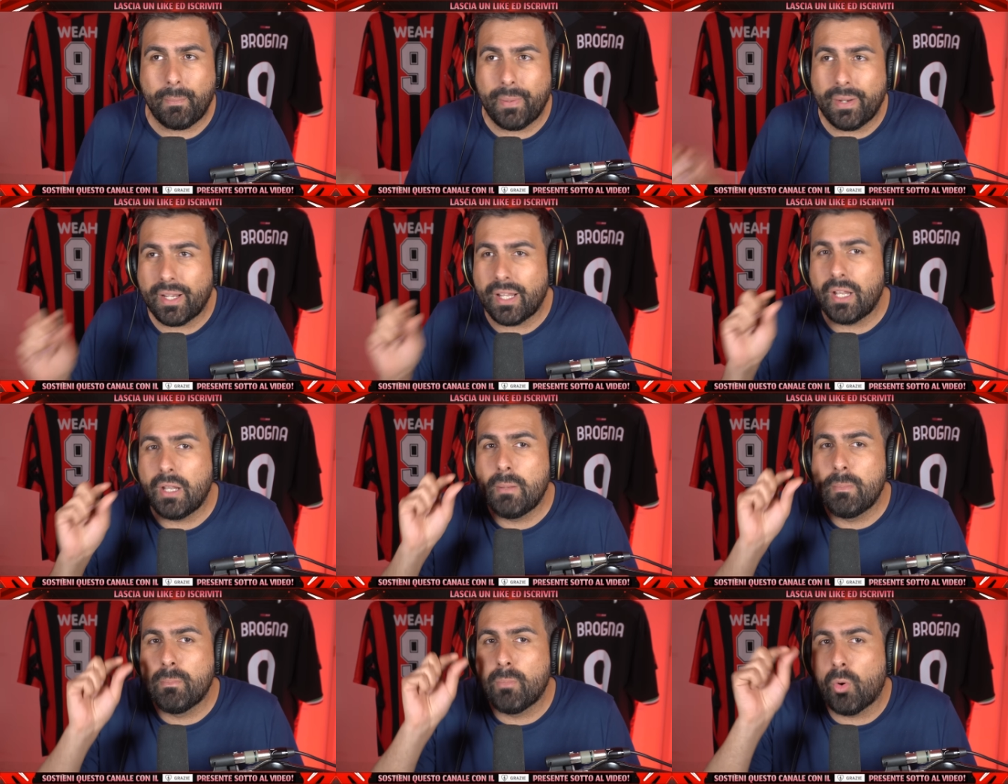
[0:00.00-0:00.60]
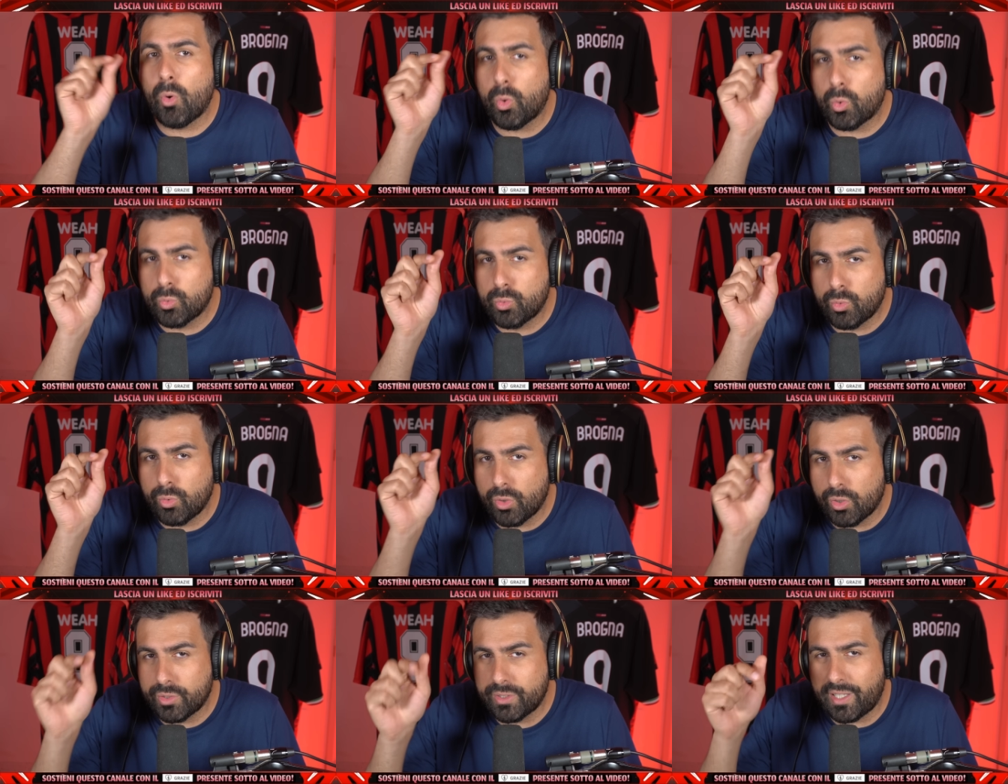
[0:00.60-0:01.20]
per il
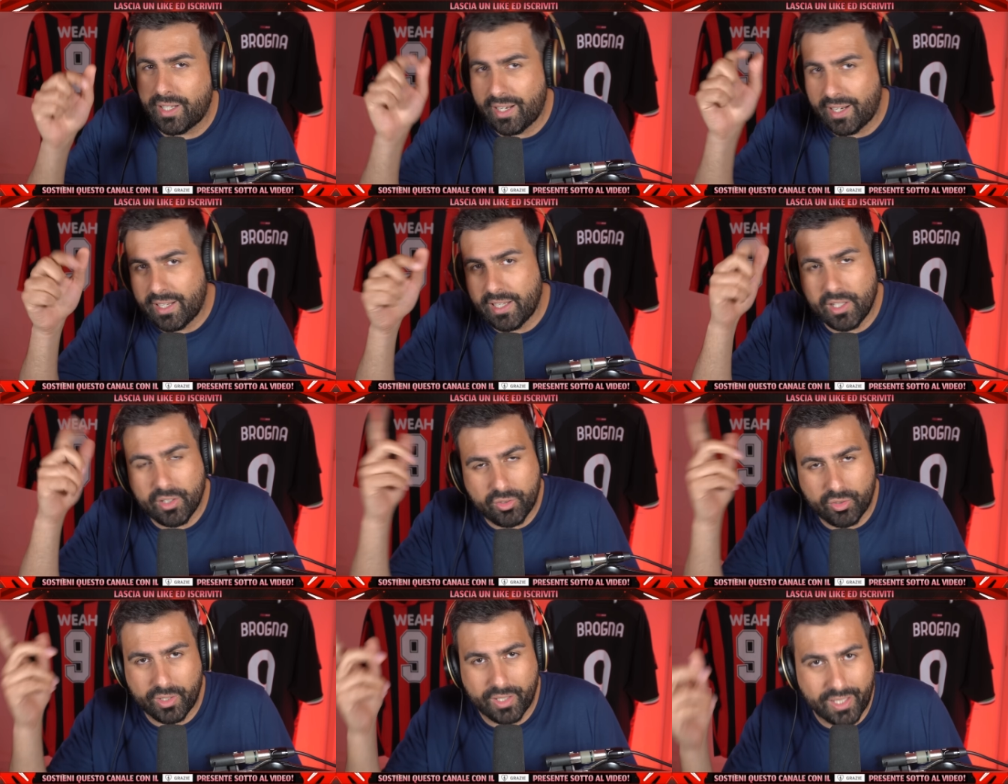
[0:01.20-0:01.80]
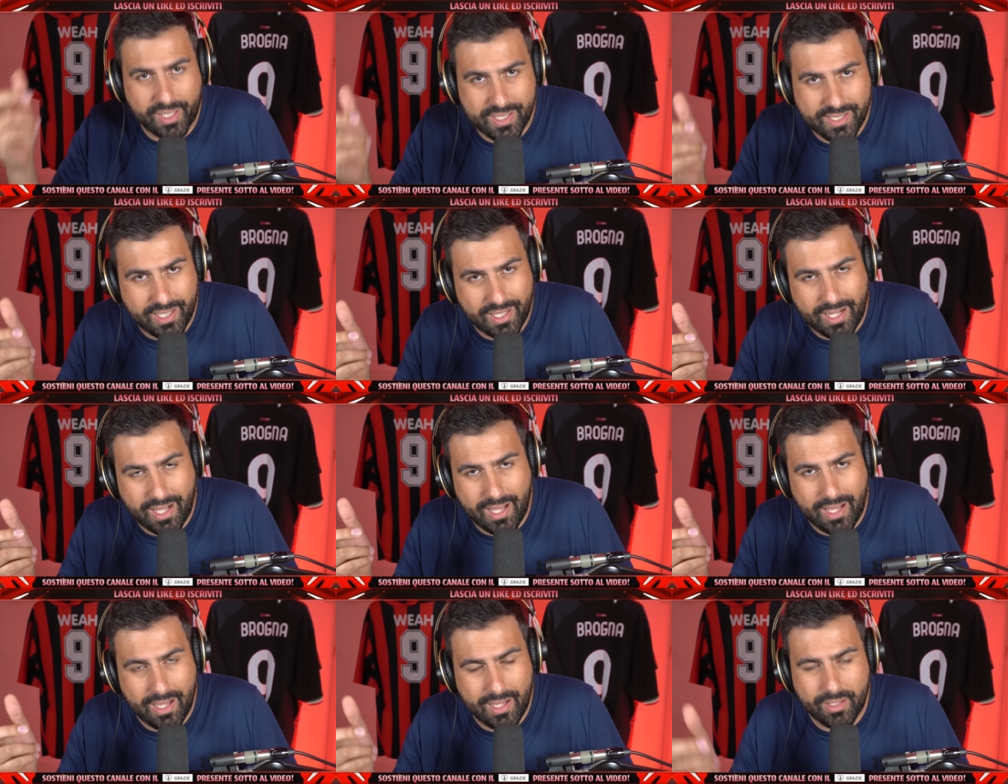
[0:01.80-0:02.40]
modulo dell'allenatore che
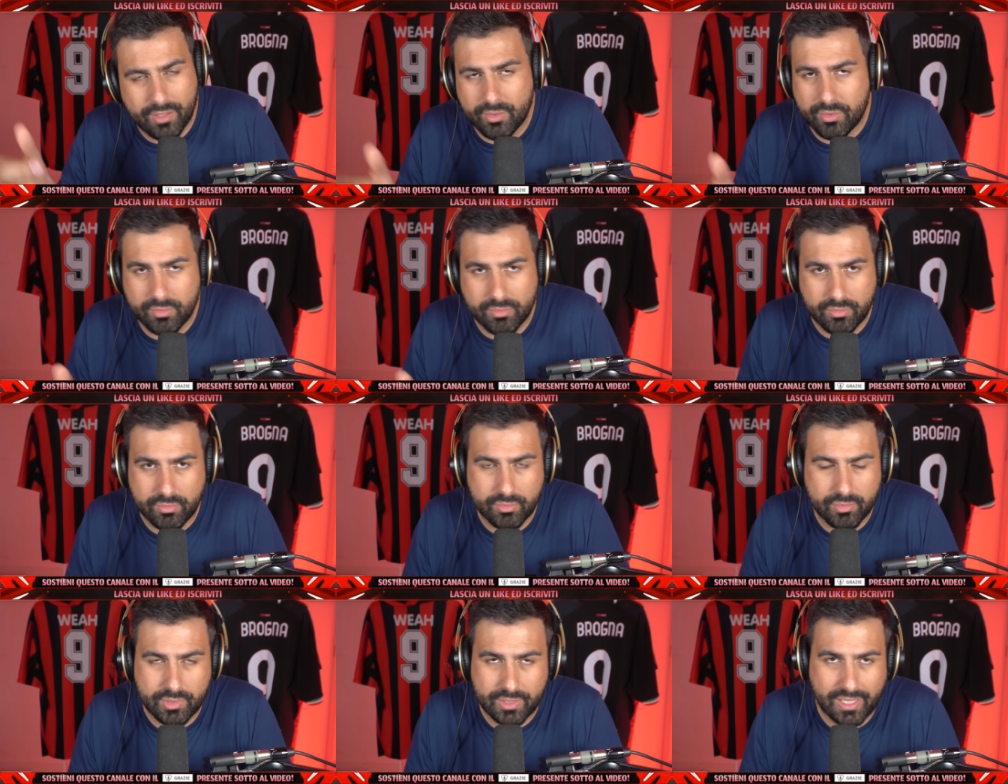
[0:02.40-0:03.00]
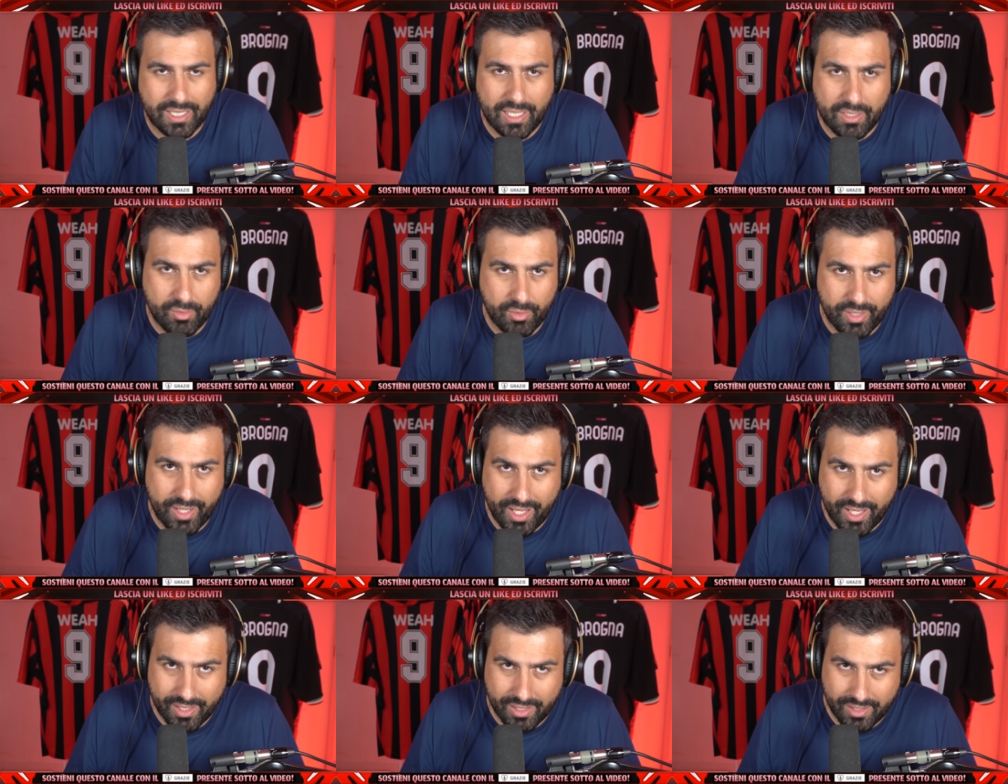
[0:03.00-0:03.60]
sarà non, non, saranno
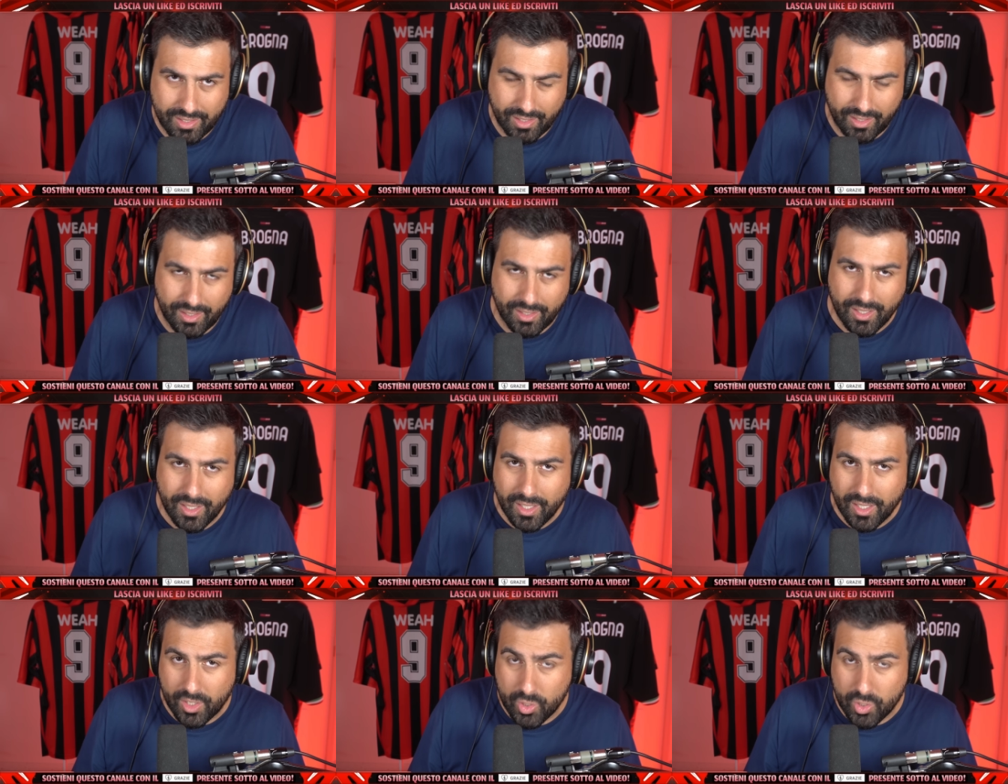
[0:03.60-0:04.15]
neanche